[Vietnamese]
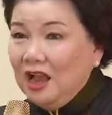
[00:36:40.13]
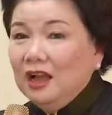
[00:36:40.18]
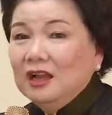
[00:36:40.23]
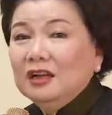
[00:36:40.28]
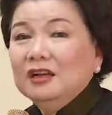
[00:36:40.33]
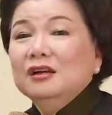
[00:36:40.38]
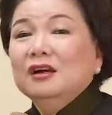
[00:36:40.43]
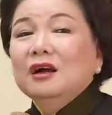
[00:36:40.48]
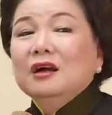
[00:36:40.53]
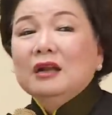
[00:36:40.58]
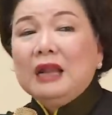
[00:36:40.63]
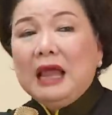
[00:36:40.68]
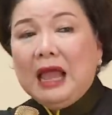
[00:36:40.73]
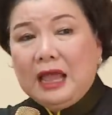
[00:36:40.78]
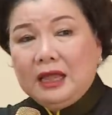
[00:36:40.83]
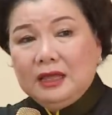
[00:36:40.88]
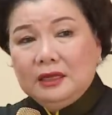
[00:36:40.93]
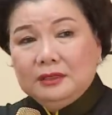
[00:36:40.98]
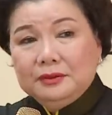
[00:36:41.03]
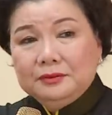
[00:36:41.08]
Ngược
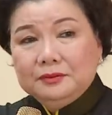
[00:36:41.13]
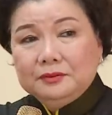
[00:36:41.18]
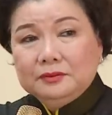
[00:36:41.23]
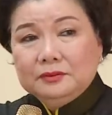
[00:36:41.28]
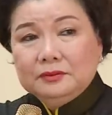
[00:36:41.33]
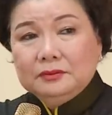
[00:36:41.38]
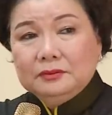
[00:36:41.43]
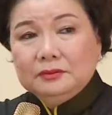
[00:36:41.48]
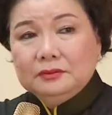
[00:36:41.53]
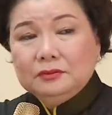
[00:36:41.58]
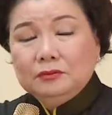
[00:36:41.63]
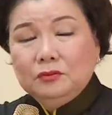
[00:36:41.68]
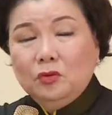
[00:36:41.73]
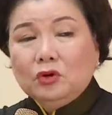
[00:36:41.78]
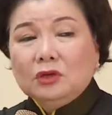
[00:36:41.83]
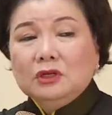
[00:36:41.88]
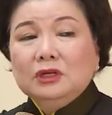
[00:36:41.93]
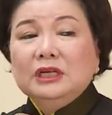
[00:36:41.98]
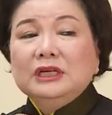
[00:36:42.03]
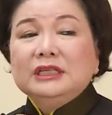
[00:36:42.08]
lại,
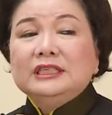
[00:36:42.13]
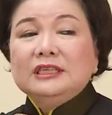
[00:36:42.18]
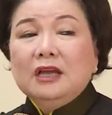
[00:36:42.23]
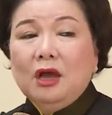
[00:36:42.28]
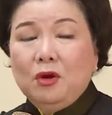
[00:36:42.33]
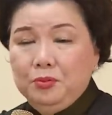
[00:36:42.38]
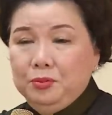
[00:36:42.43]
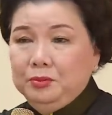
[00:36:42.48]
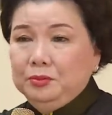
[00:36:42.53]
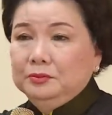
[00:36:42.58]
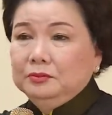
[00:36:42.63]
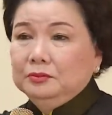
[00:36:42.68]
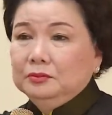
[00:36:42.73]
một người chồng